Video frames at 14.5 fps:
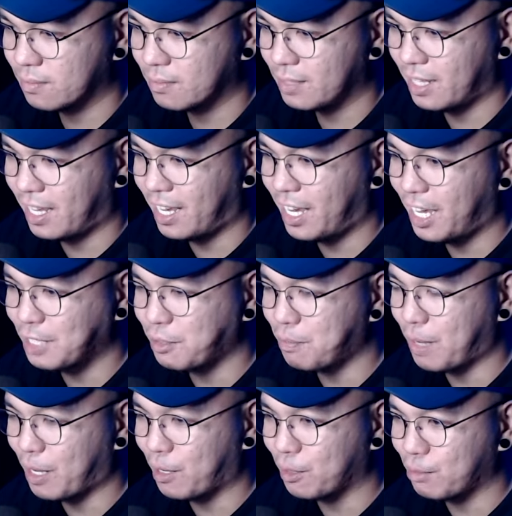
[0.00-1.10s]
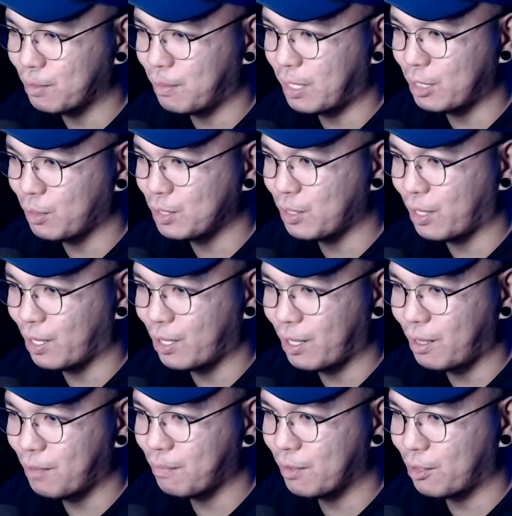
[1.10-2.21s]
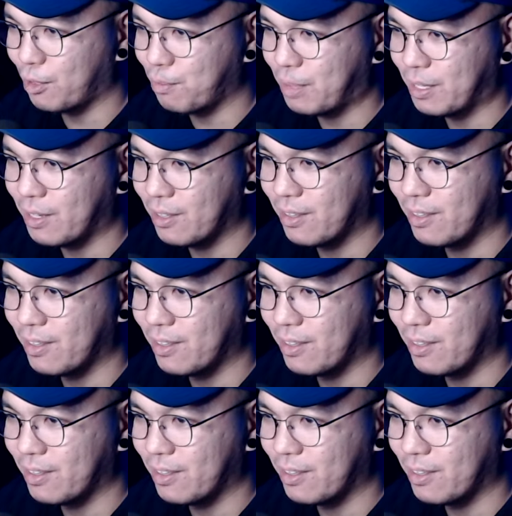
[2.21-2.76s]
Nice, eh, bago tw may twist yung ano, patropic ko.